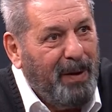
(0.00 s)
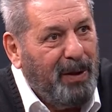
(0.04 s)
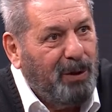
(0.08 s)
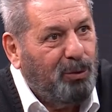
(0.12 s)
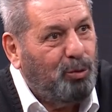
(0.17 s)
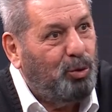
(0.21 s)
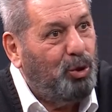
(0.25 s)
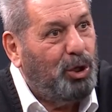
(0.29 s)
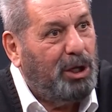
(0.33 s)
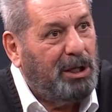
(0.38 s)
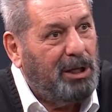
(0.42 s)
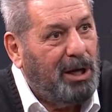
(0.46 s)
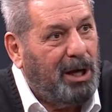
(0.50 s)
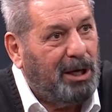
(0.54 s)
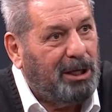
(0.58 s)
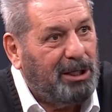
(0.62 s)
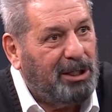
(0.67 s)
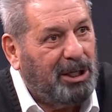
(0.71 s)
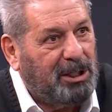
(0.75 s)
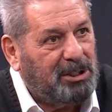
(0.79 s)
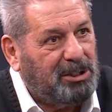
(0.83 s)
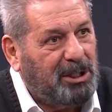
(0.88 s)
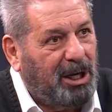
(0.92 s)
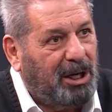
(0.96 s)
Kulede
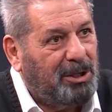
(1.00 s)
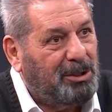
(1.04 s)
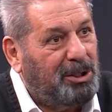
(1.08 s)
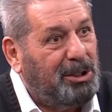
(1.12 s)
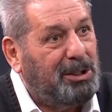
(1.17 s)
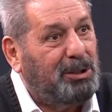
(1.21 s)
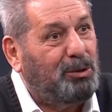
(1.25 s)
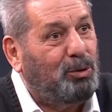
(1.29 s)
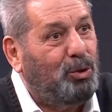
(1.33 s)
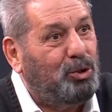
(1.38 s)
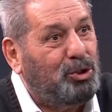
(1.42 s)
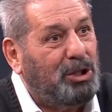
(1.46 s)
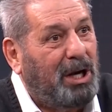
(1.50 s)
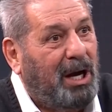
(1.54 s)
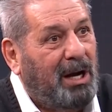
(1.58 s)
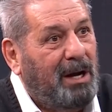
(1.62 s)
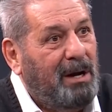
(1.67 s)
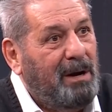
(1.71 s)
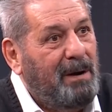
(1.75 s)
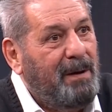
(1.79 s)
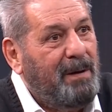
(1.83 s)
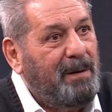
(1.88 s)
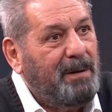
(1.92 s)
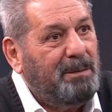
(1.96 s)
arkadaşlar dedik hoca
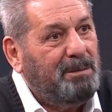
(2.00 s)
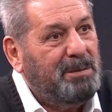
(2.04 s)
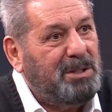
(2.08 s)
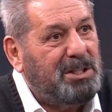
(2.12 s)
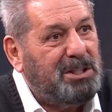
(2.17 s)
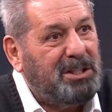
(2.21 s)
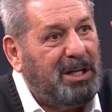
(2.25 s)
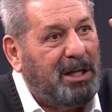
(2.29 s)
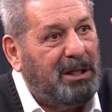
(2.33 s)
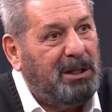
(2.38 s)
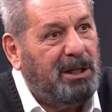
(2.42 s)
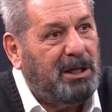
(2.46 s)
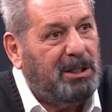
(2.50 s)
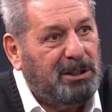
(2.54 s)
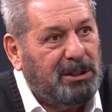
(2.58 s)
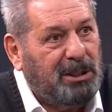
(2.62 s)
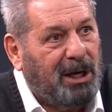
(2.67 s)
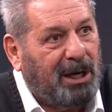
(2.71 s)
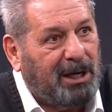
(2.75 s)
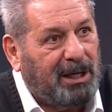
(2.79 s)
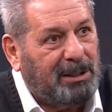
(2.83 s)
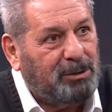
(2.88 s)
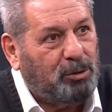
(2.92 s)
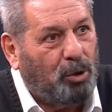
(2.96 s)
biz dediler iki
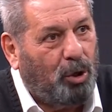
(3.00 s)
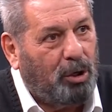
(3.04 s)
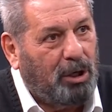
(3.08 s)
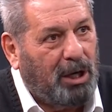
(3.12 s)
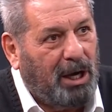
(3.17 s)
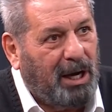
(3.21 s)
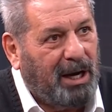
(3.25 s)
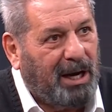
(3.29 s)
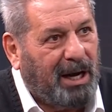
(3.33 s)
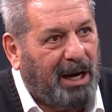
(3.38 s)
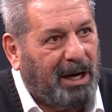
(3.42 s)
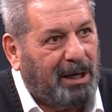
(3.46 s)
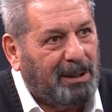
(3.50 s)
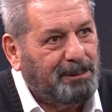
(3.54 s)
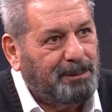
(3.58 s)
dakika sonra ara.